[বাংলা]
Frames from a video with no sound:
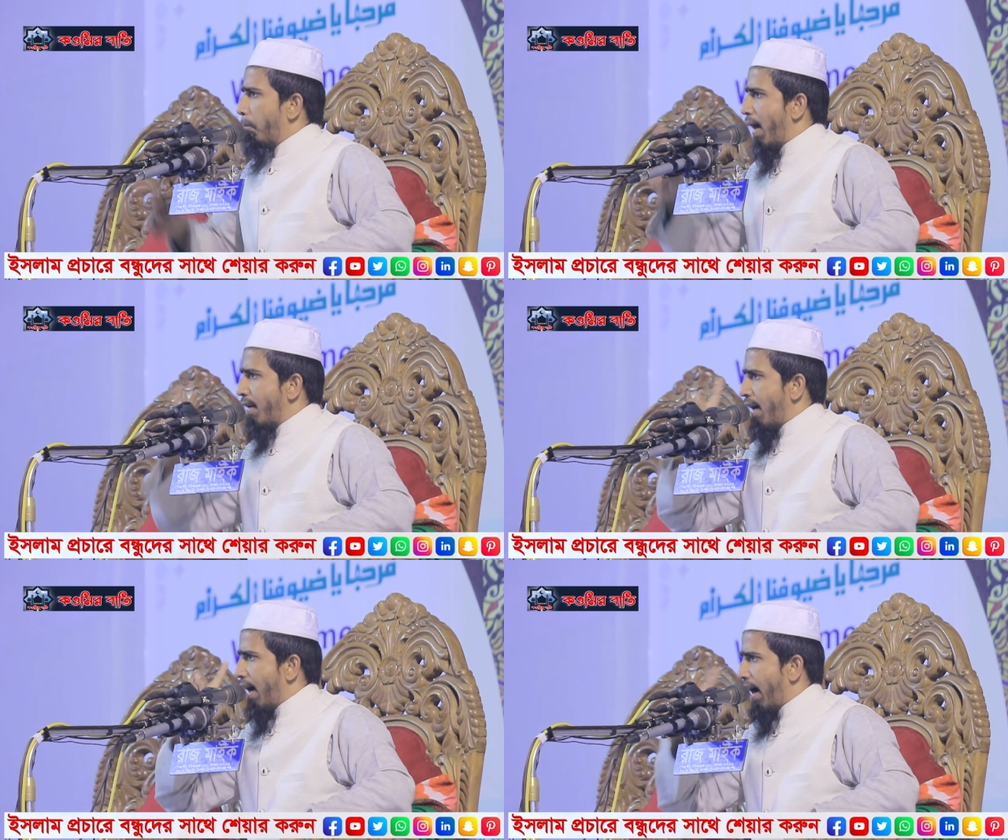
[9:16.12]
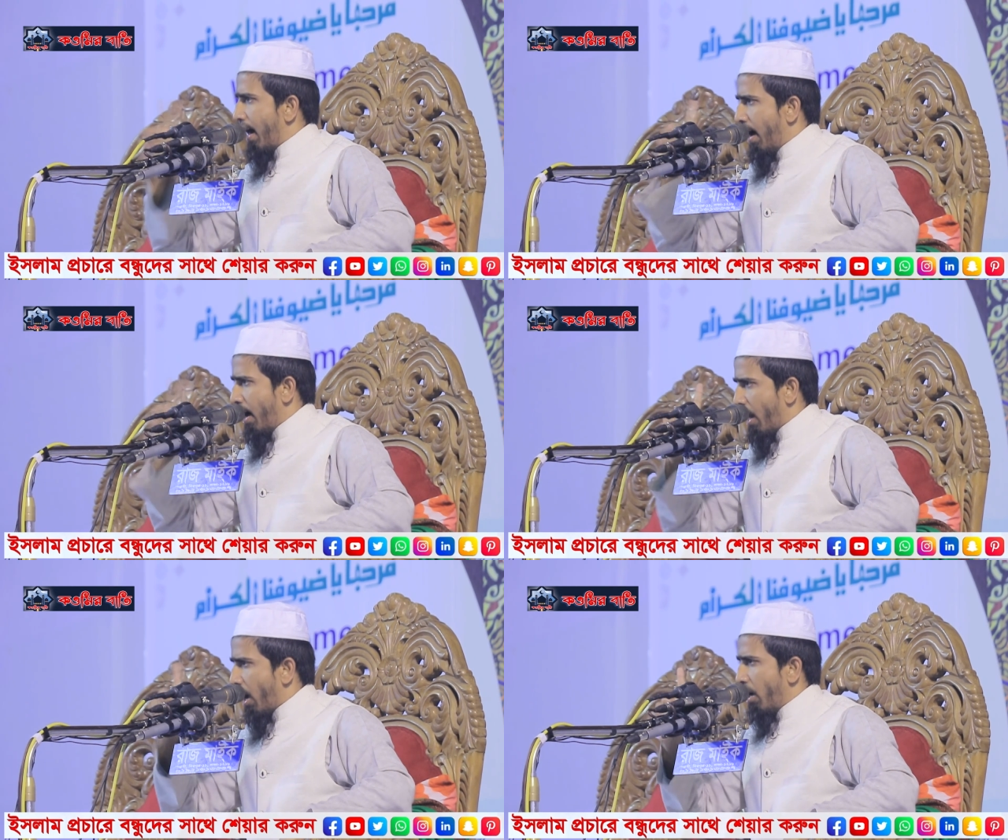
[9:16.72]
মান
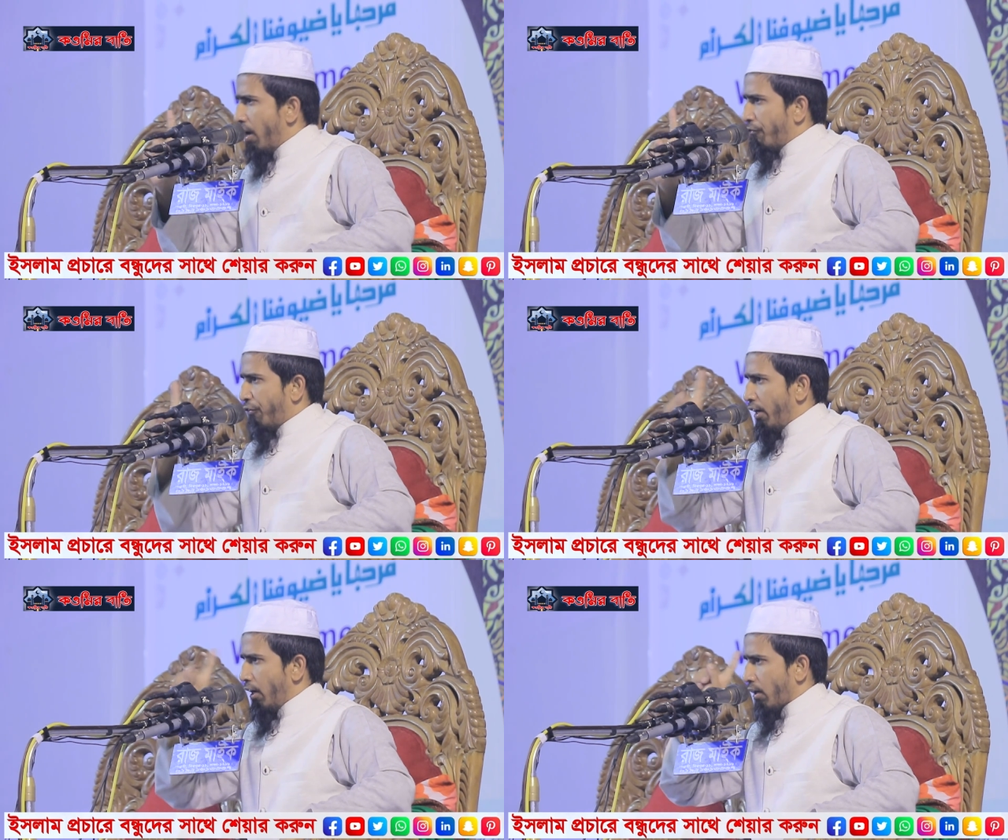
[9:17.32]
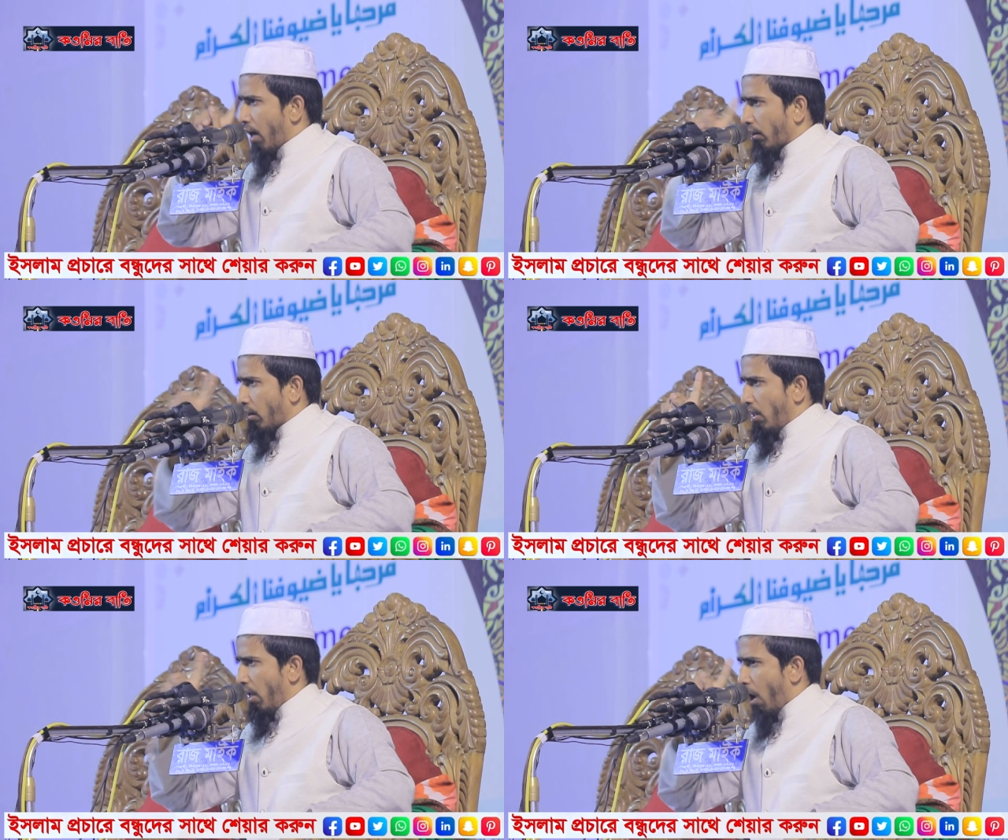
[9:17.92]
আআনা ফি
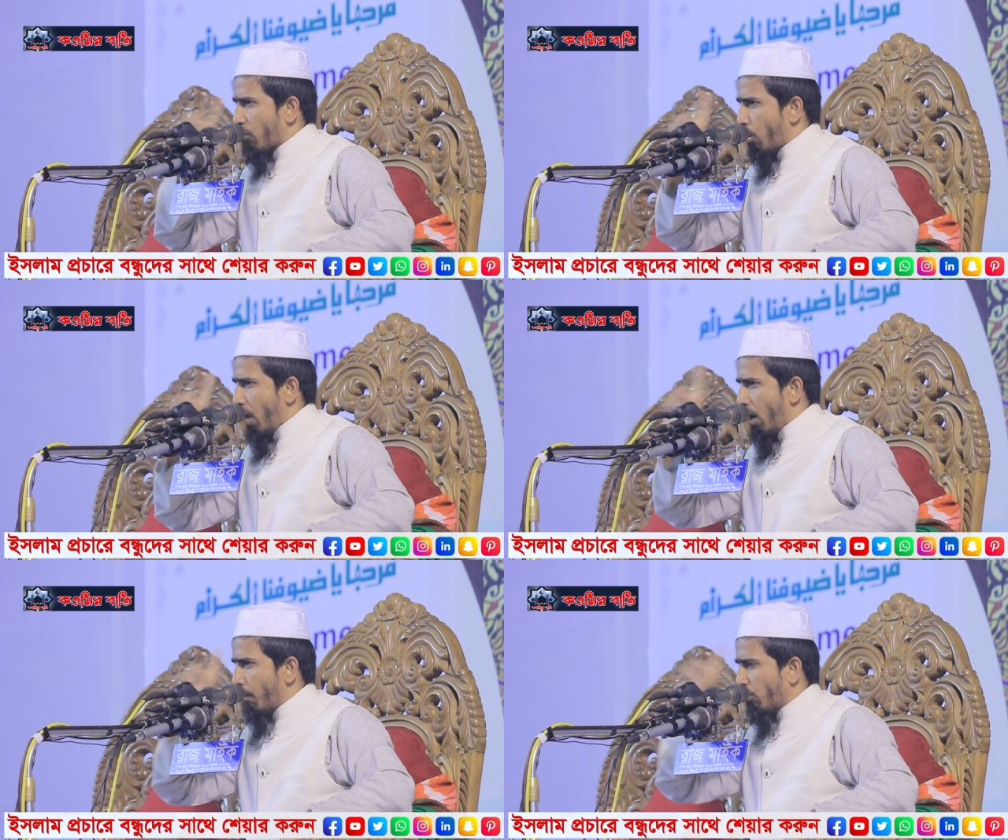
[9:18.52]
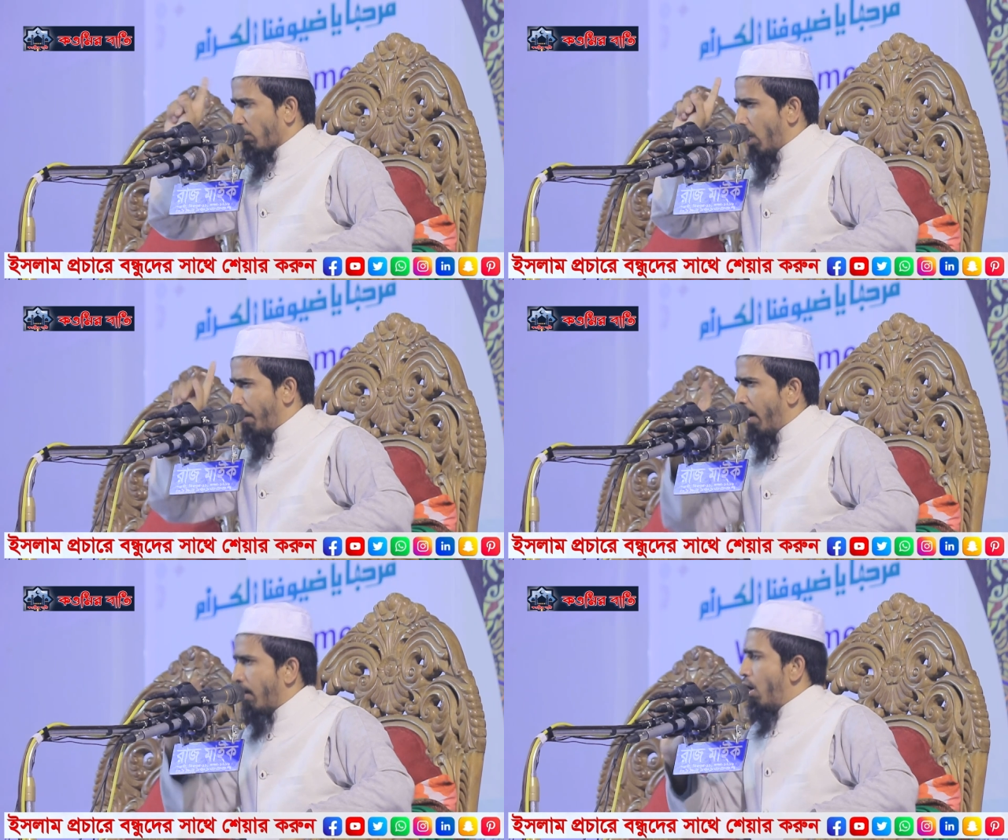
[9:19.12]
কতলি রাজুলিন
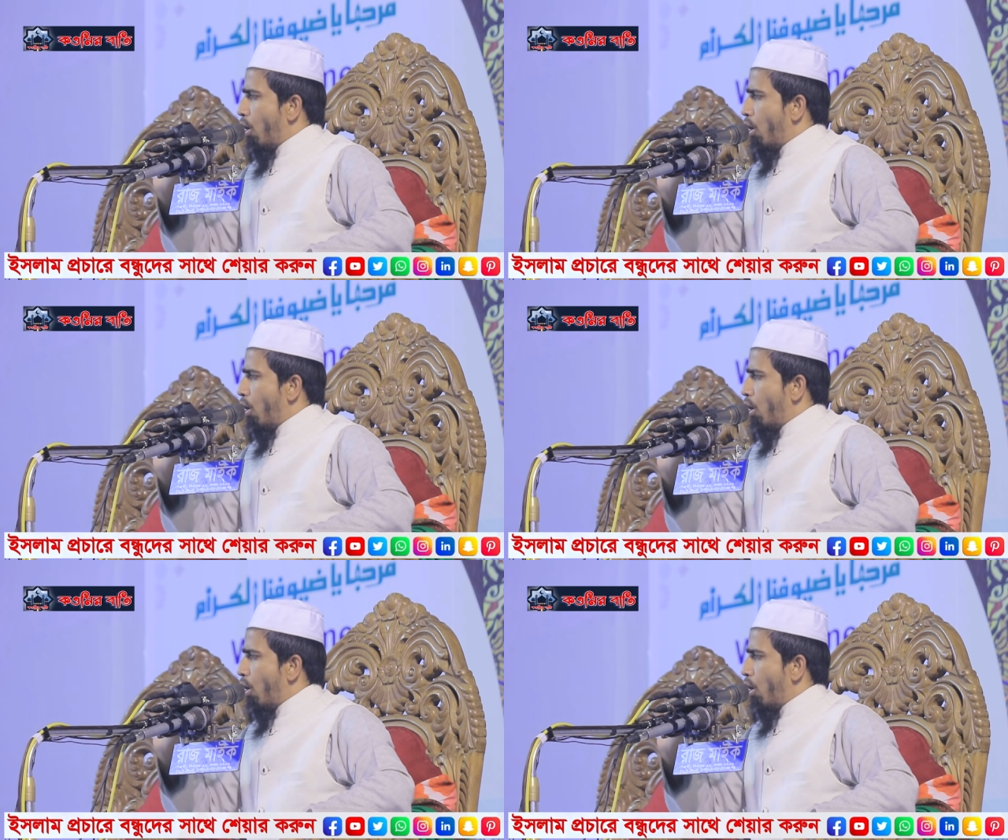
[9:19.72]
মুসলিমিন